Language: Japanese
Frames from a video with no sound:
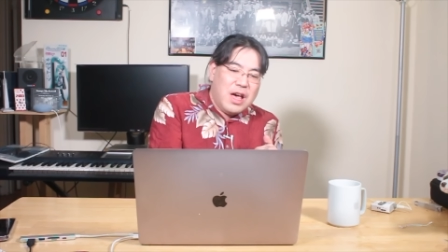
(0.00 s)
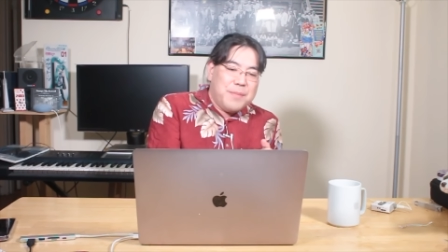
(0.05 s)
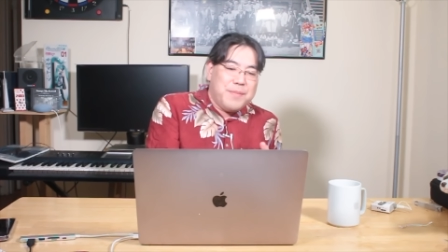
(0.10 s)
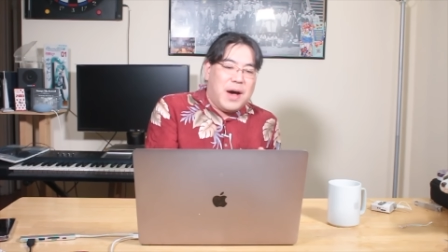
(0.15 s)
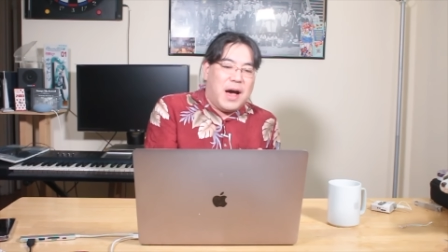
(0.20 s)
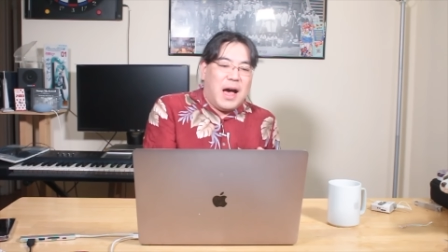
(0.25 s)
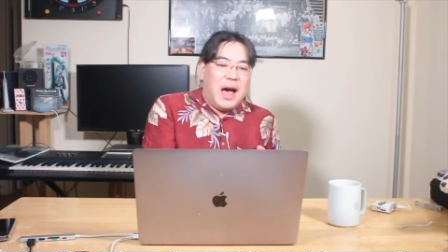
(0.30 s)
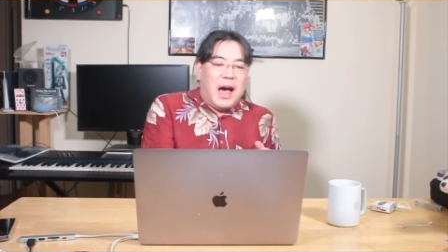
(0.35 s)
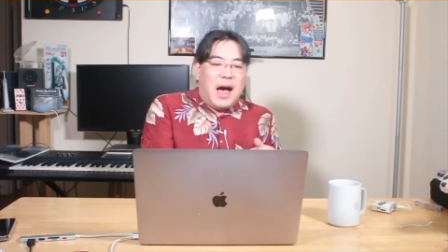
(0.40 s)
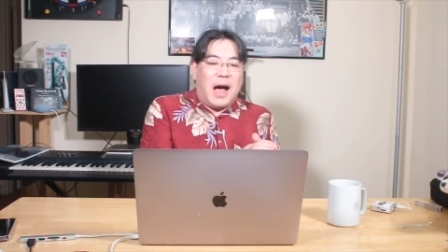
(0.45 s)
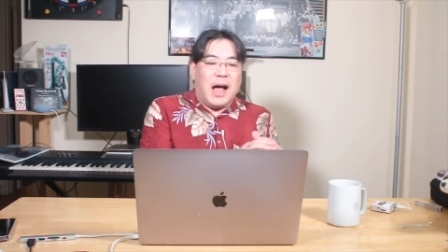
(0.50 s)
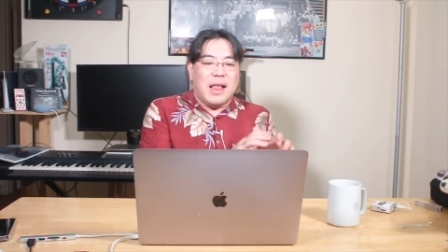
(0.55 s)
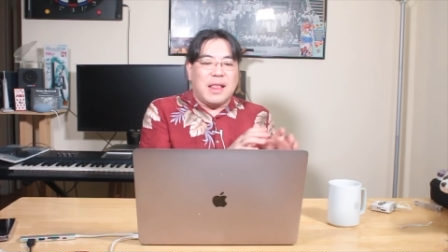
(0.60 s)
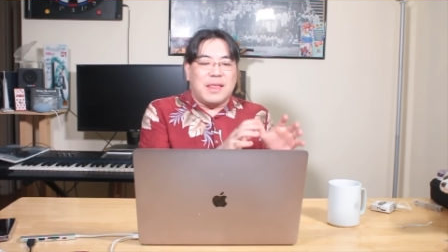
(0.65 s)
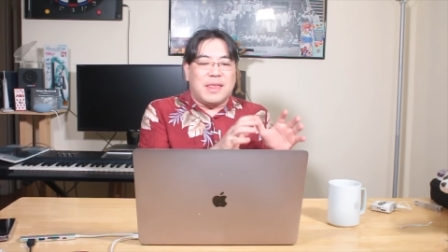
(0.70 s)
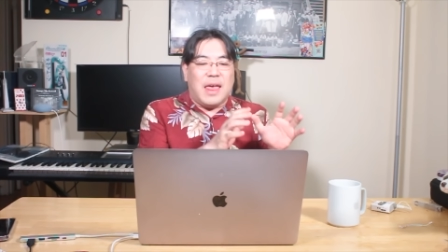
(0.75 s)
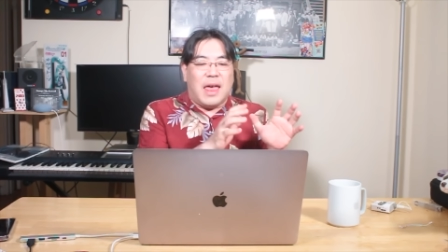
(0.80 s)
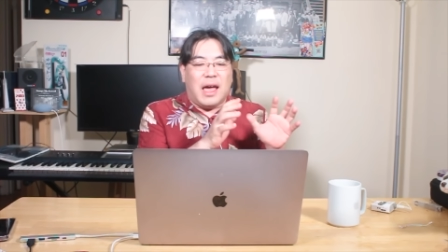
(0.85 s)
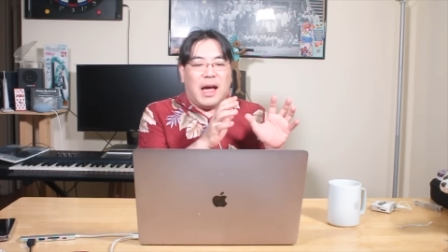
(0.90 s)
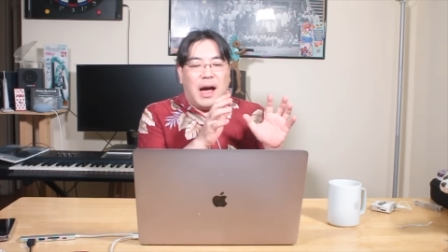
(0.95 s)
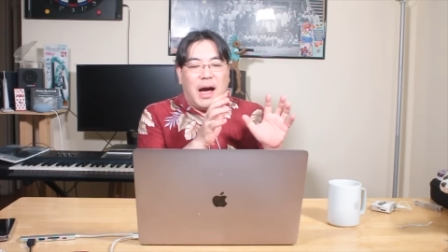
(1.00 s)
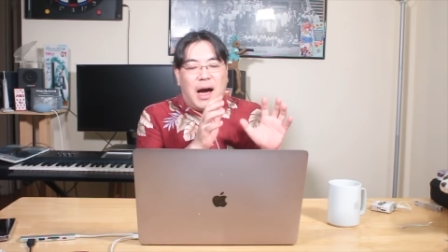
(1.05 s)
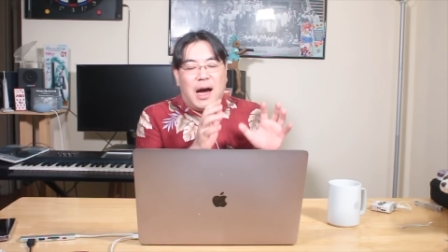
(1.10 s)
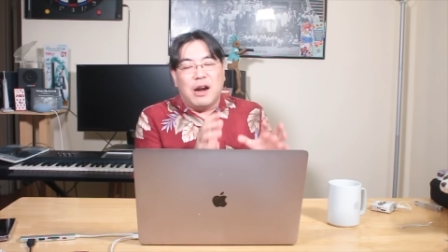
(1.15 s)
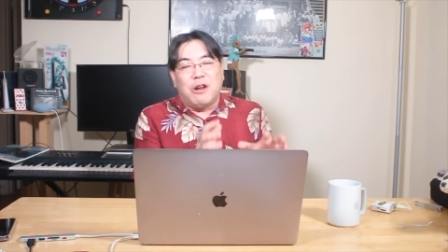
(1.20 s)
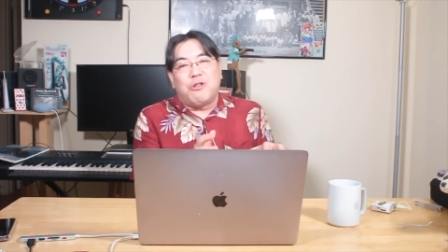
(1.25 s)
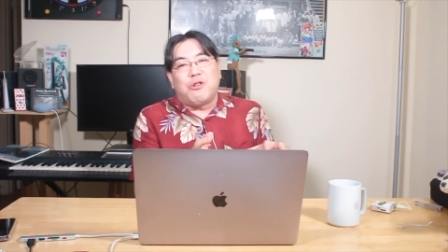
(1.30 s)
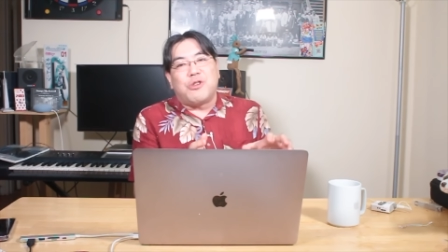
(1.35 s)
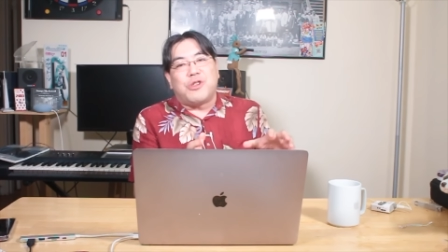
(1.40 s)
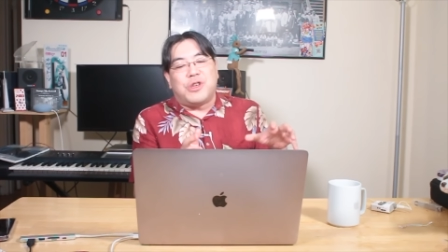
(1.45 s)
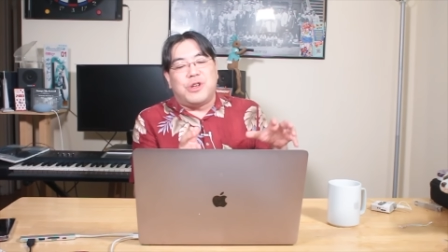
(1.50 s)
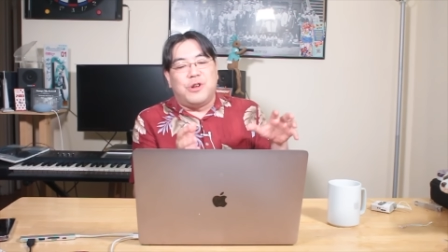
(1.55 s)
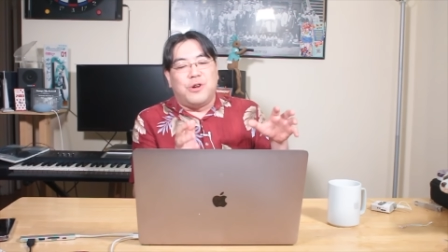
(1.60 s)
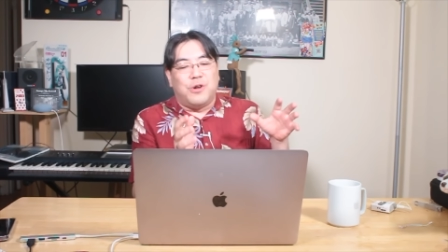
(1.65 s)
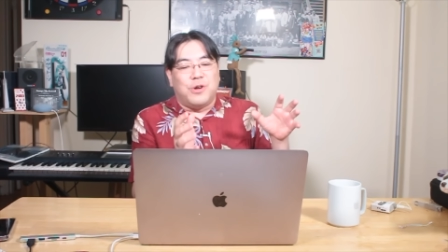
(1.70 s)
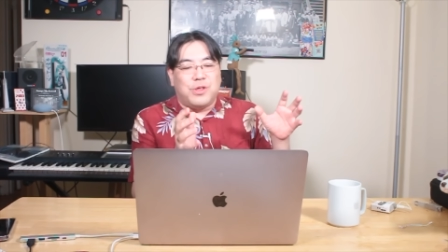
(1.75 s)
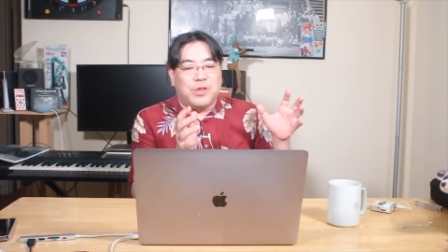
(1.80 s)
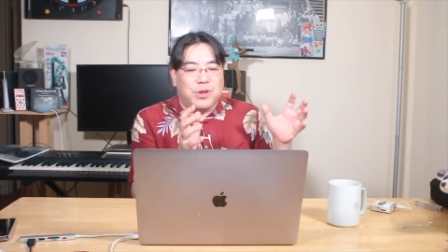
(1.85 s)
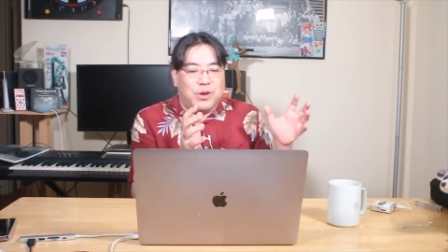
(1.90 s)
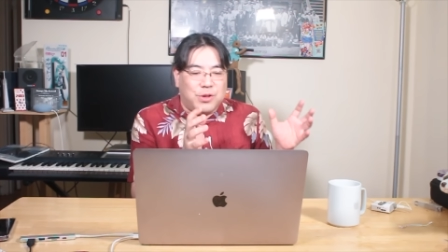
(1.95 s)
まあ、犯罪があると資
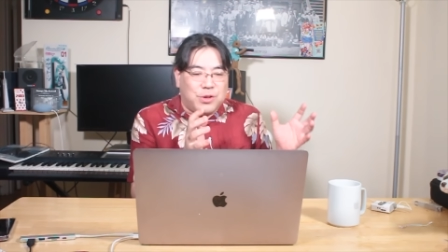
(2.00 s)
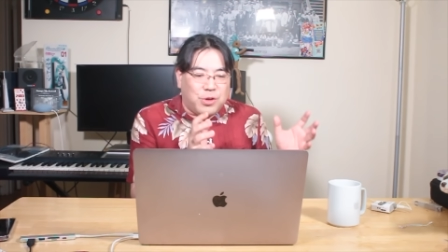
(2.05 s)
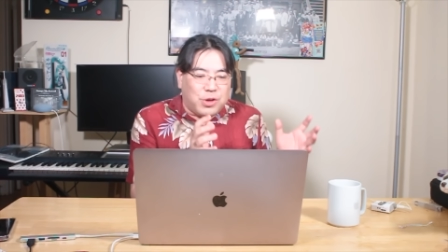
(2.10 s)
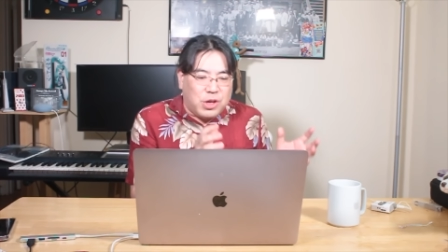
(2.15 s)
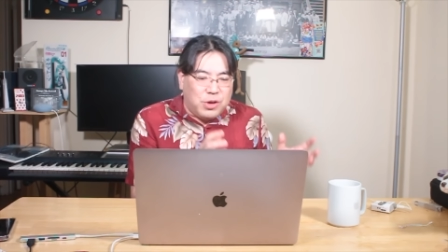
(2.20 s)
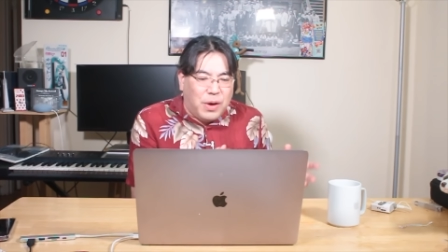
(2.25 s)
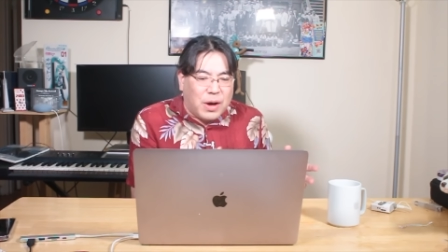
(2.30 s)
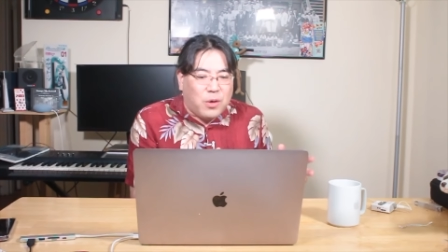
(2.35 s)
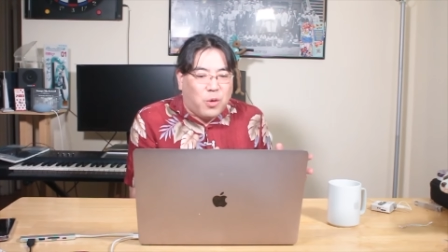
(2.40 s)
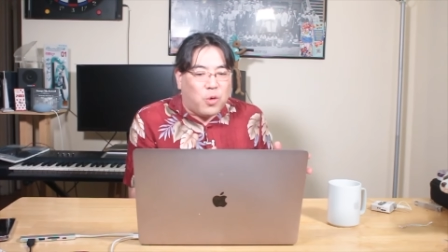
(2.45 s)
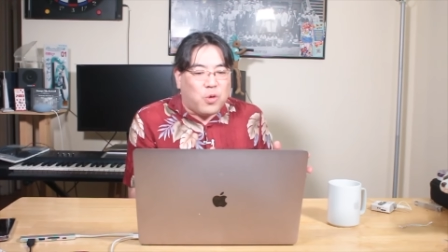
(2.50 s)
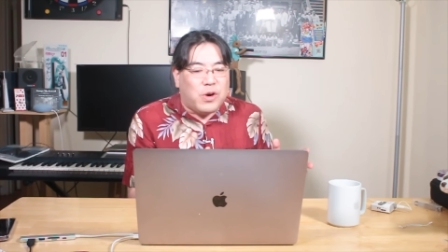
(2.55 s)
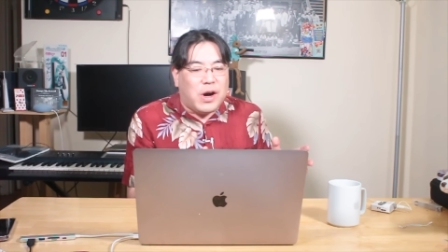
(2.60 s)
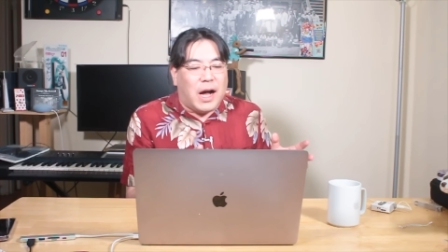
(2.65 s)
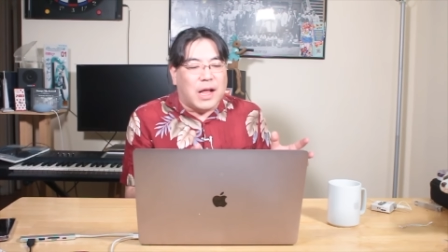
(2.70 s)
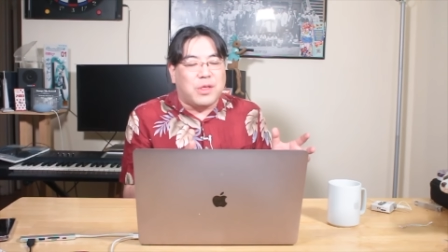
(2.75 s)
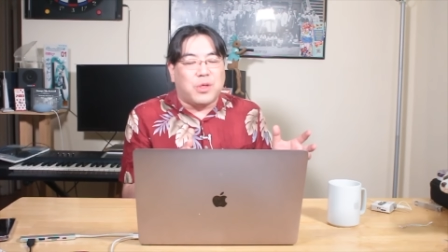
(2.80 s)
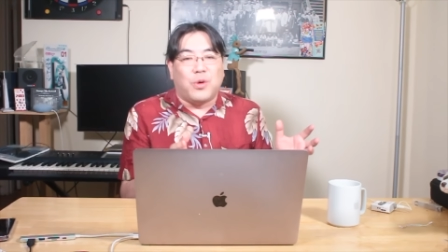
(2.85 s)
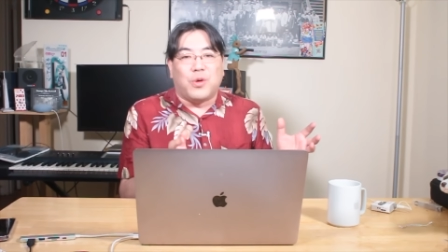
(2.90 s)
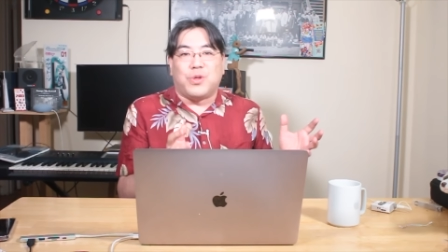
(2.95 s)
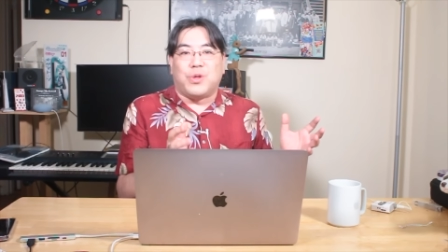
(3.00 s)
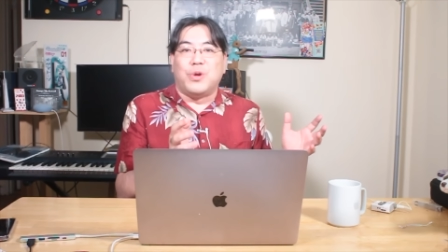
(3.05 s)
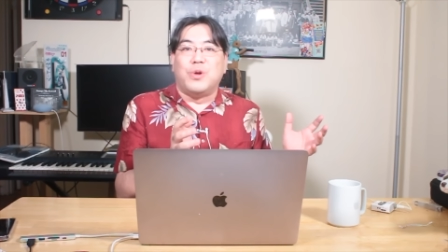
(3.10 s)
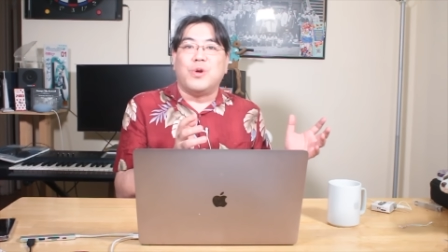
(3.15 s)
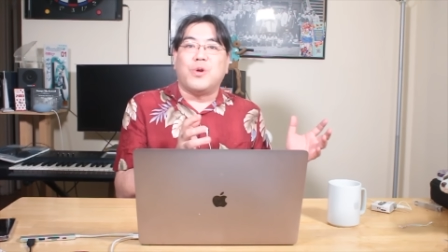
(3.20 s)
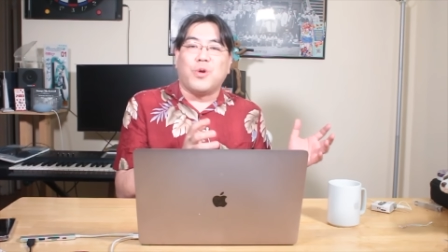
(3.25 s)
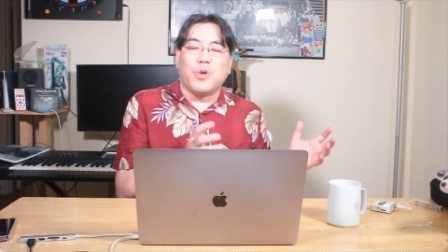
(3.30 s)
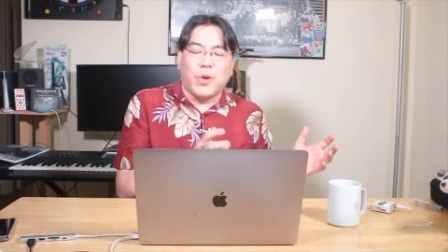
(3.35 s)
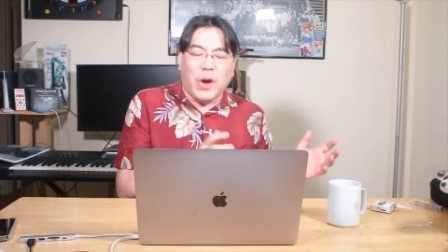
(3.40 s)
料するときは告発をするこ